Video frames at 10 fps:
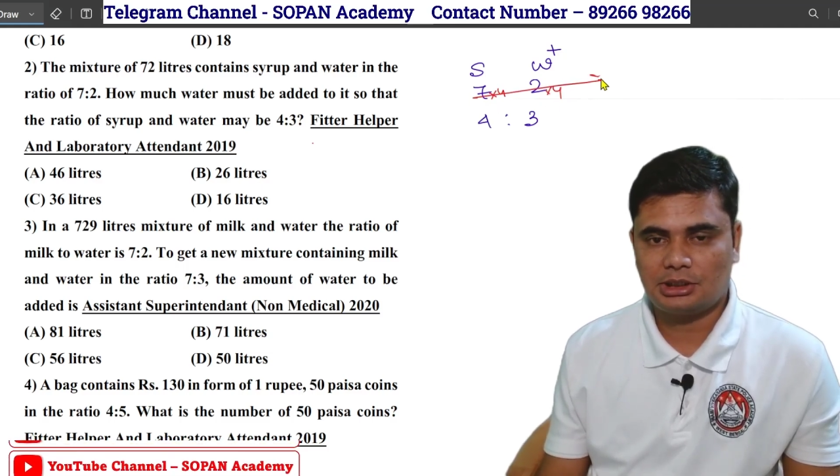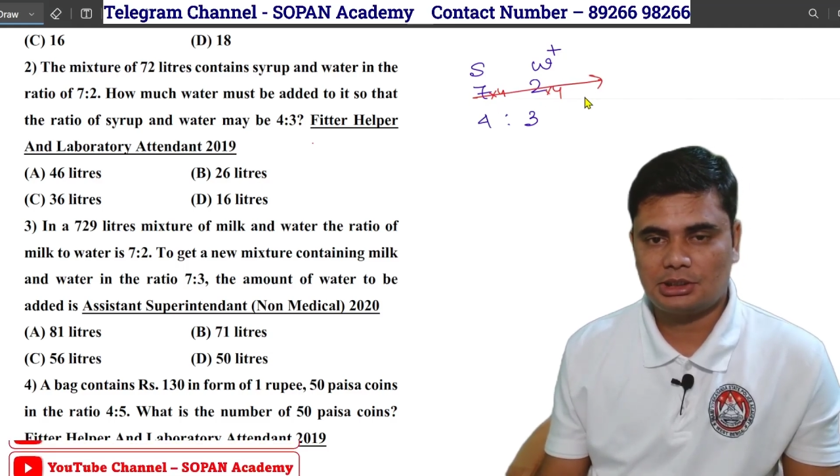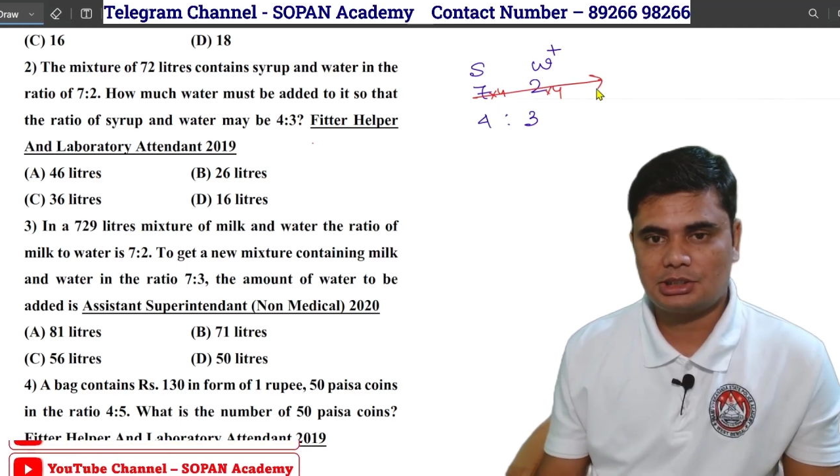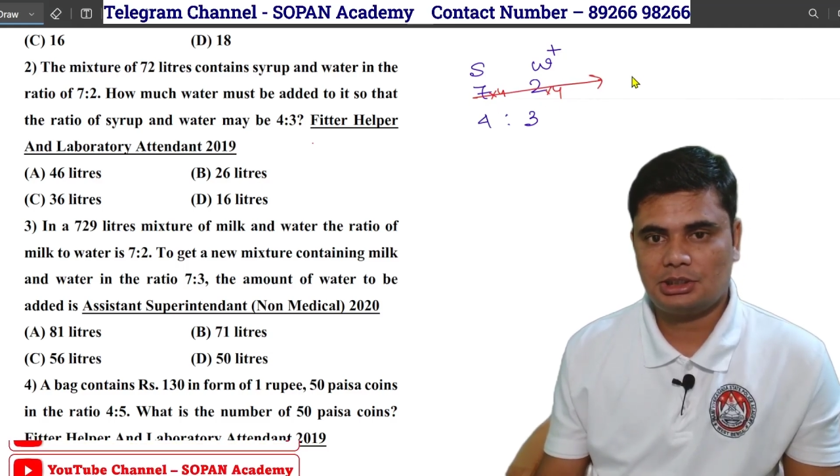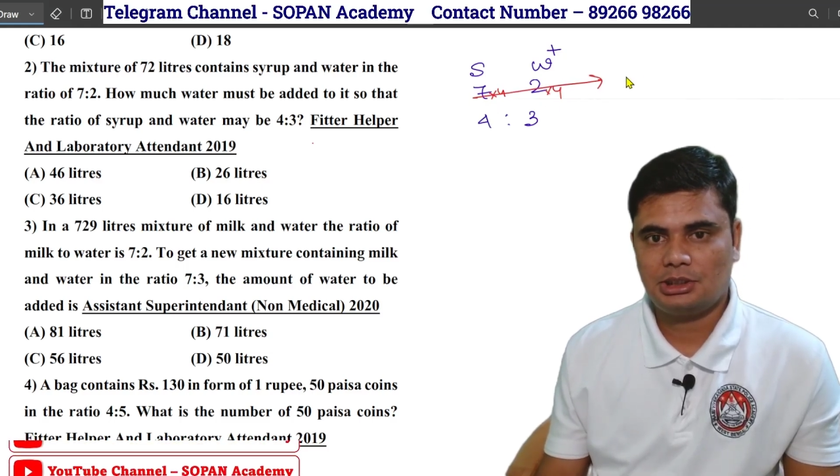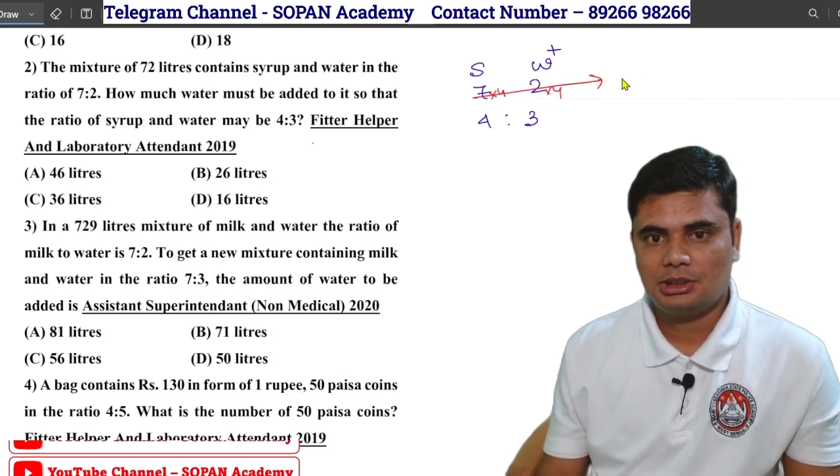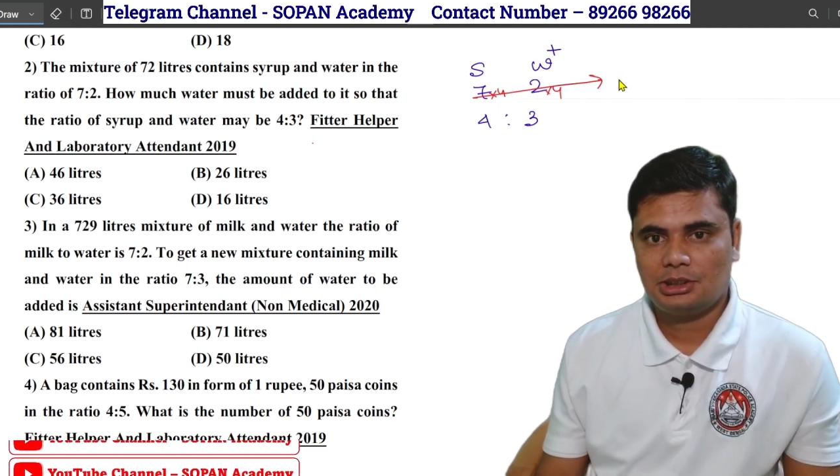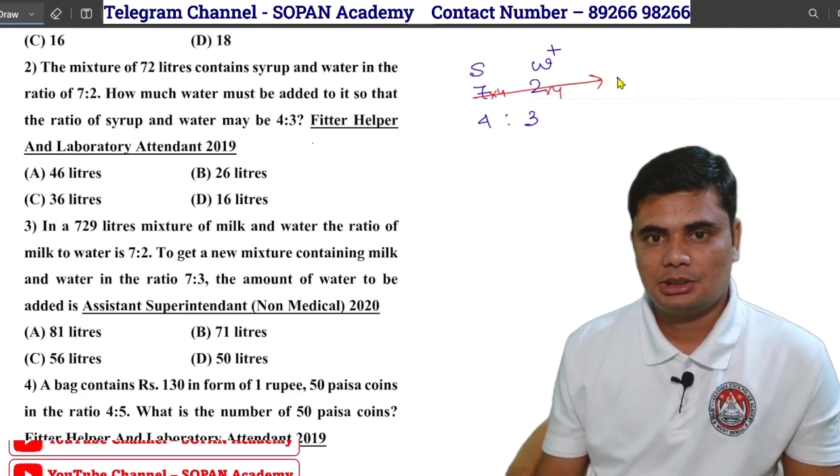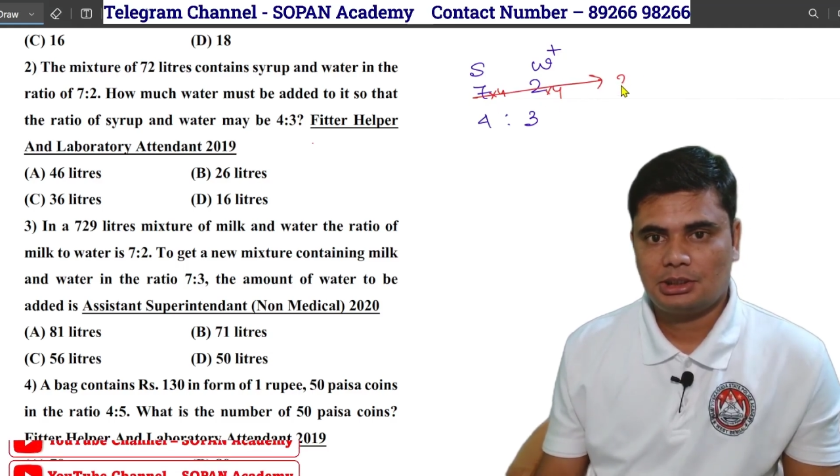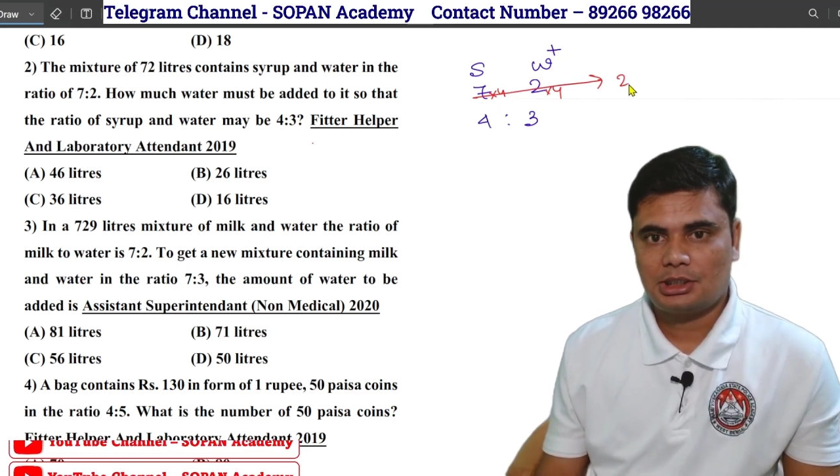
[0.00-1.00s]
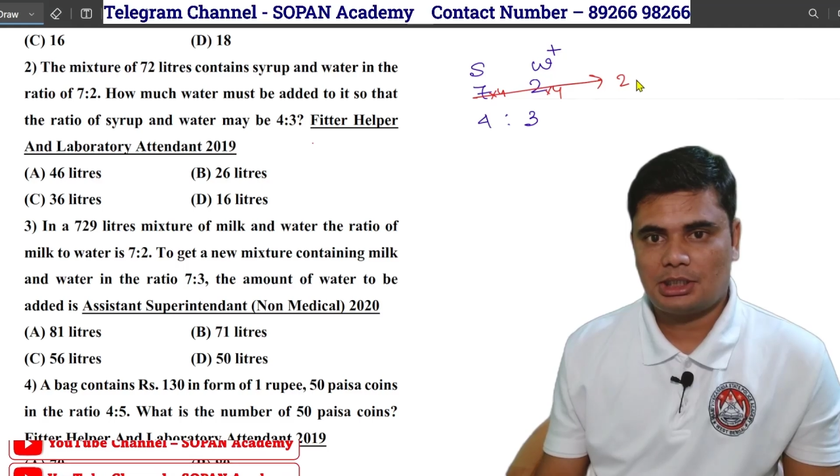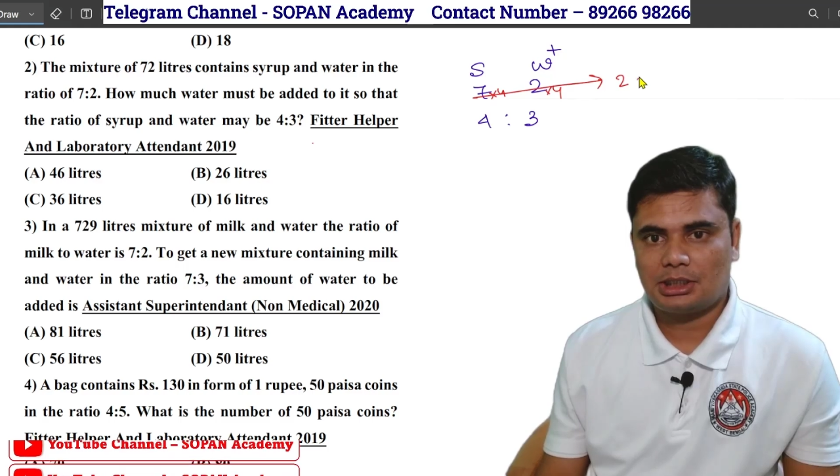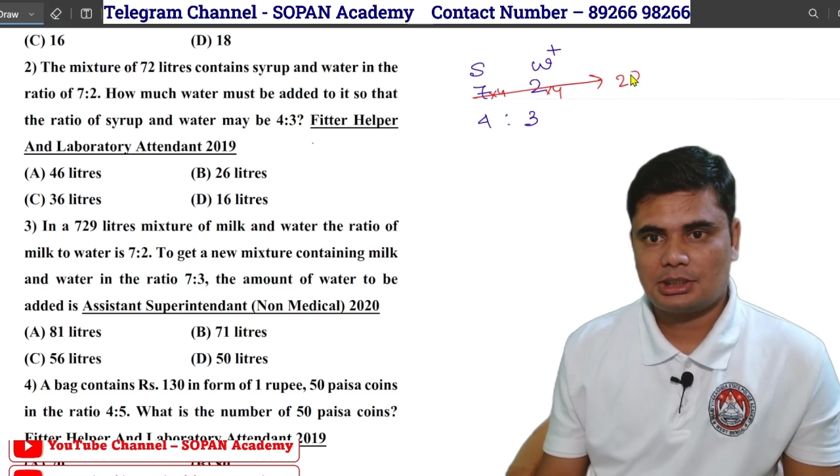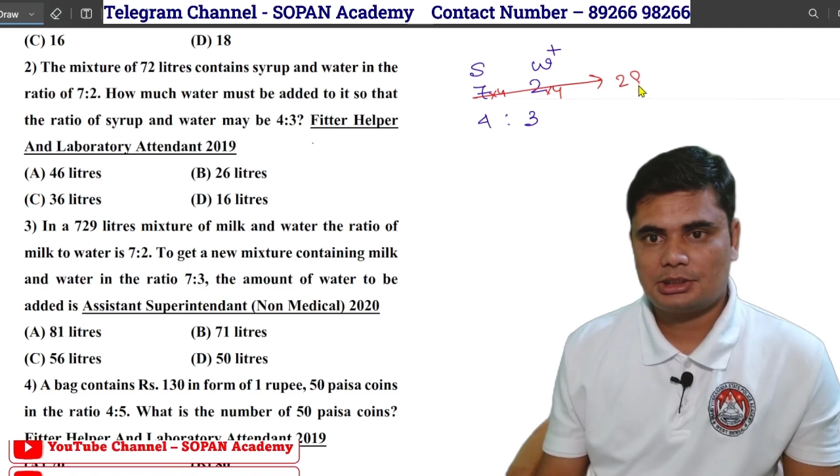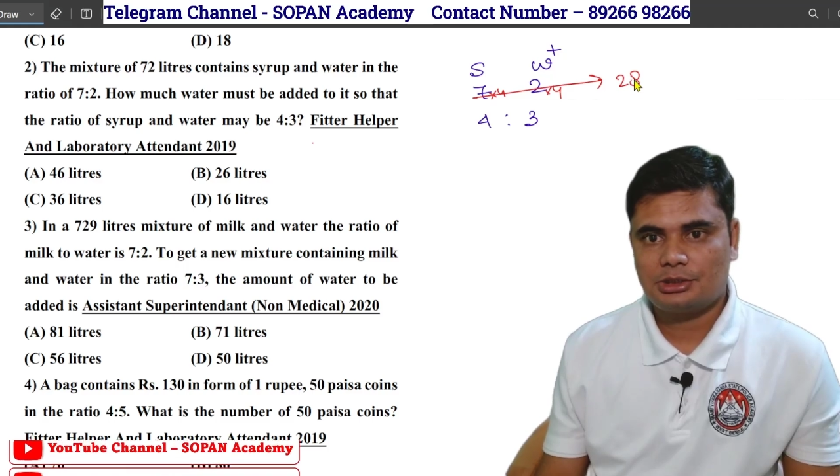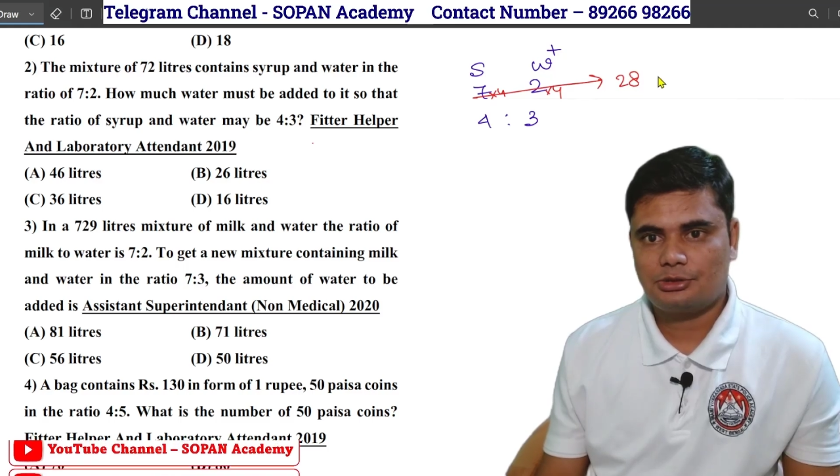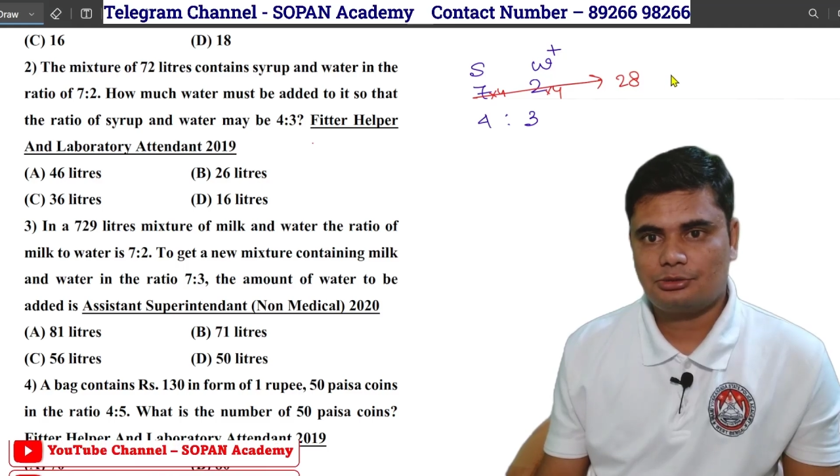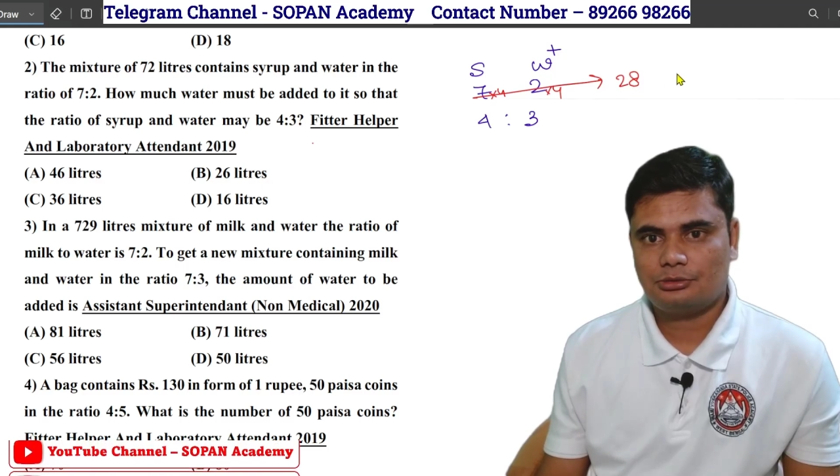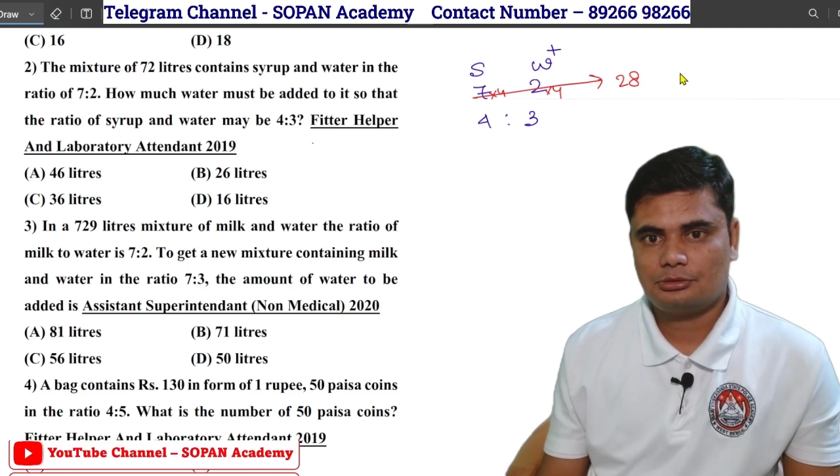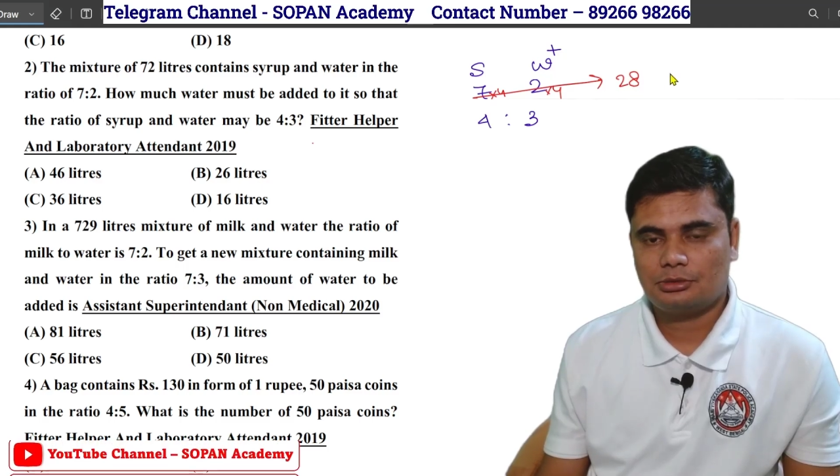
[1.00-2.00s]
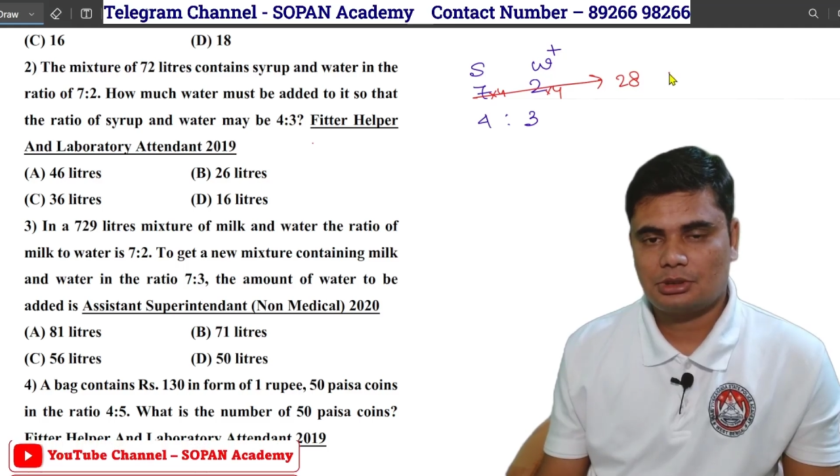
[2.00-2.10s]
দাঁড়াচ্ছে আঠাশ ইস টু